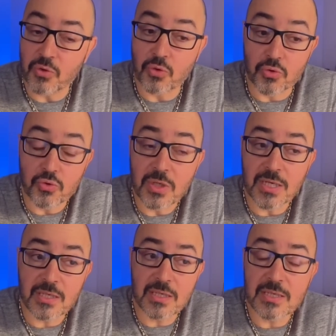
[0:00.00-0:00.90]
Kötü
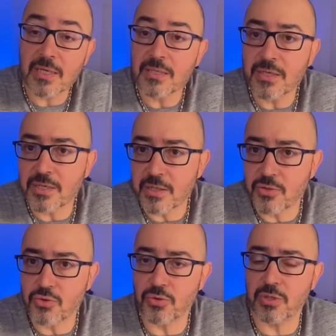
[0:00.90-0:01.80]
niyetli insanlar
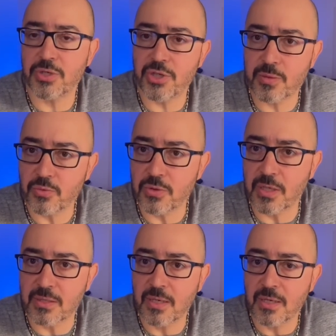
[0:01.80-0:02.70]
rahatsız olur ancak bundan.
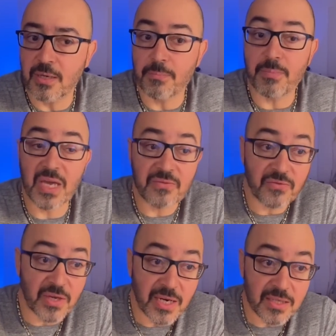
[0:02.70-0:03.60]
Meyve
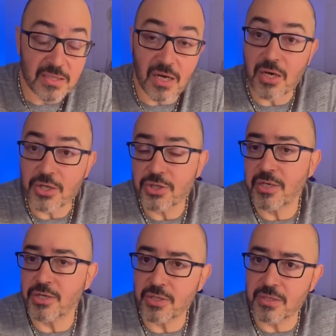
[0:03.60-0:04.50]
veren ağaç
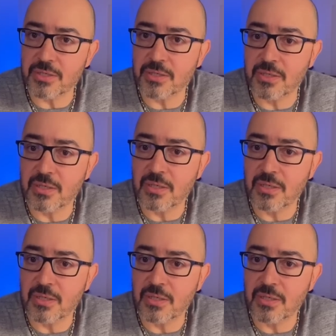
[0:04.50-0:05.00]
taşlanır.